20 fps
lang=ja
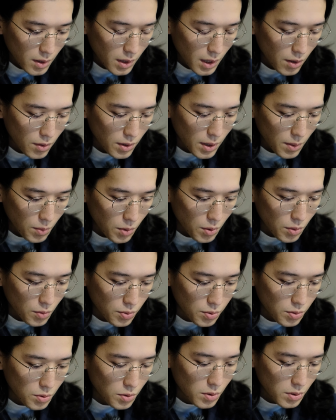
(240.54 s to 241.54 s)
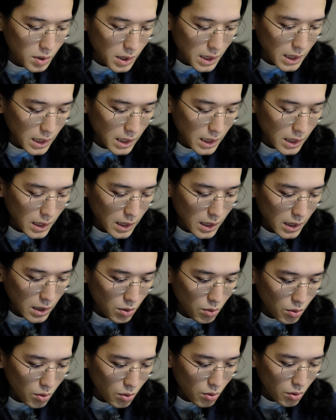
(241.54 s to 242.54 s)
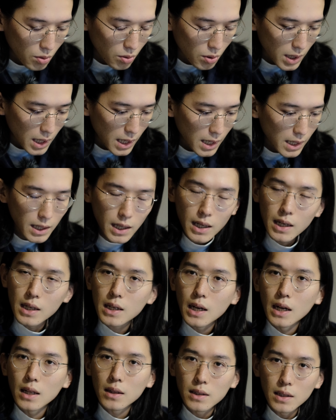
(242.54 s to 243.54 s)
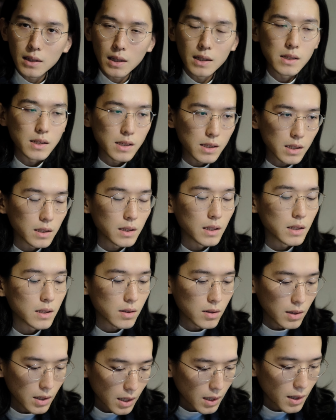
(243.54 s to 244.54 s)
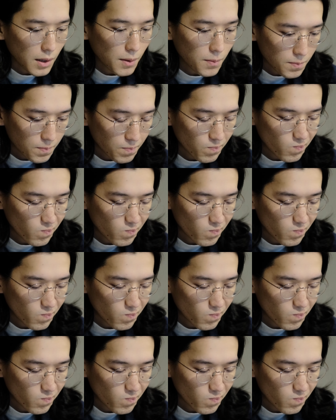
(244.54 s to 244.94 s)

なのでもう古着をガンガン買ってた時期ですね。